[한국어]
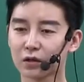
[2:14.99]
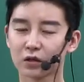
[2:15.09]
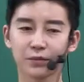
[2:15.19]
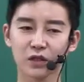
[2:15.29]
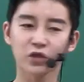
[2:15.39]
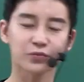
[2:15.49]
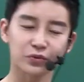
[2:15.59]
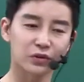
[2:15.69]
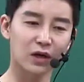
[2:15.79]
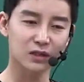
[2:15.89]
그러면
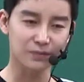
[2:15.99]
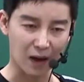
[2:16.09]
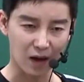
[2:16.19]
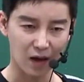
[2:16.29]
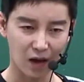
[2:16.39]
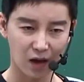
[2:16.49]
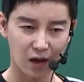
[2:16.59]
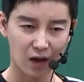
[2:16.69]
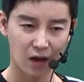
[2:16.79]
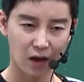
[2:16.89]
채점부터 하지 마.
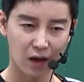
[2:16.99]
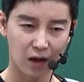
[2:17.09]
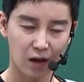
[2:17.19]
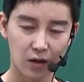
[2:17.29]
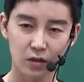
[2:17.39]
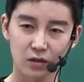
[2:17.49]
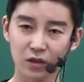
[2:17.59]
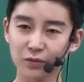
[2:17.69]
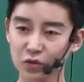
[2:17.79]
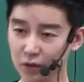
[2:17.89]

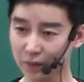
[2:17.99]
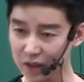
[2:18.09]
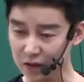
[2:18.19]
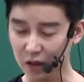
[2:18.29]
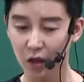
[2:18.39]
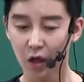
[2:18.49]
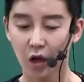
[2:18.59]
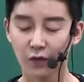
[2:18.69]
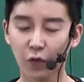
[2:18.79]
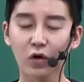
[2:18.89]
지금은 말했잖아.
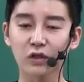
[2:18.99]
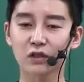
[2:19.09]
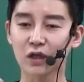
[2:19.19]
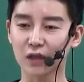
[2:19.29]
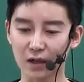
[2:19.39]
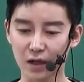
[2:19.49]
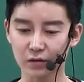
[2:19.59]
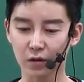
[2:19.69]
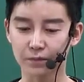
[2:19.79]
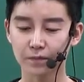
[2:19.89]
포커스가
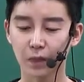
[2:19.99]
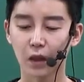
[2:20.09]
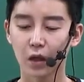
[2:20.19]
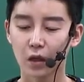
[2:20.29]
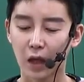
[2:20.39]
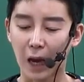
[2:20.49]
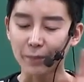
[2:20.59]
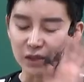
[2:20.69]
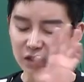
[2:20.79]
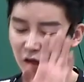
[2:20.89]
달라서
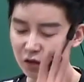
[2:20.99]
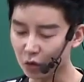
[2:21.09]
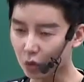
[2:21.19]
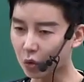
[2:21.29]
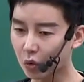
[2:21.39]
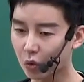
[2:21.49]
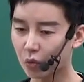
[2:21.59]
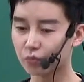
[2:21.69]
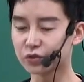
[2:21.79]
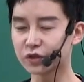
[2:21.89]
앞에 시계를 놓고
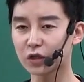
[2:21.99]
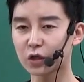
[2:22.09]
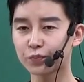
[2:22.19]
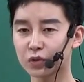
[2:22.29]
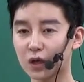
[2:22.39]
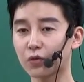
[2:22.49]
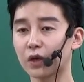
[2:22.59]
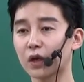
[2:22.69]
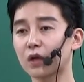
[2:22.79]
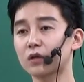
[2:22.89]
문제를 풀라고
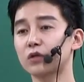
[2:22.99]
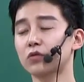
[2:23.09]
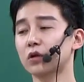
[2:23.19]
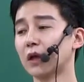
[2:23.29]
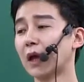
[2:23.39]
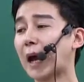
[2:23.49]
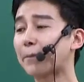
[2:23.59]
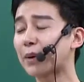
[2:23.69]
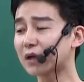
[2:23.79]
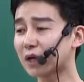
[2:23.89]
얘기하는 이유는
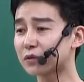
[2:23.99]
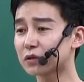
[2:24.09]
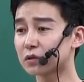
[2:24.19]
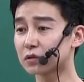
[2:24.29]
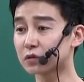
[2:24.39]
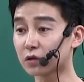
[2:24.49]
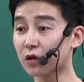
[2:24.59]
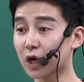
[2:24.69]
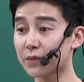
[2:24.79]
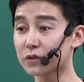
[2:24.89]
압박감을
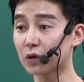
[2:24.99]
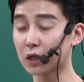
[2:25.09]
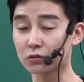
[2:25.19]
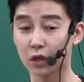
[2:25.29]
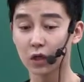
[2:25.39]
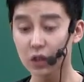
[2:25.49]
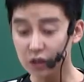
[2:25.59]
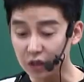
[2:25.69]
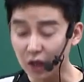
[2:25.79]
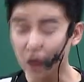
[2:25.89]
느껴가면서 하는 거야.
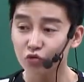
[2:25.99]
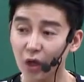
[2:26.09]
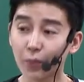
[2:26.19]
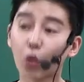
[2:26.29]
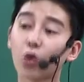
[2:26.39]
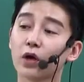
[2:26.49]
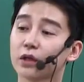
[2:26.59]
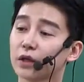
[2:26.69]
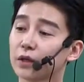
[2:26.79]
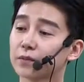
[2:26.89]
시계가 눈에 보여야
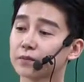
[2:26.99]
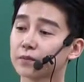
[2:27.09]
돼.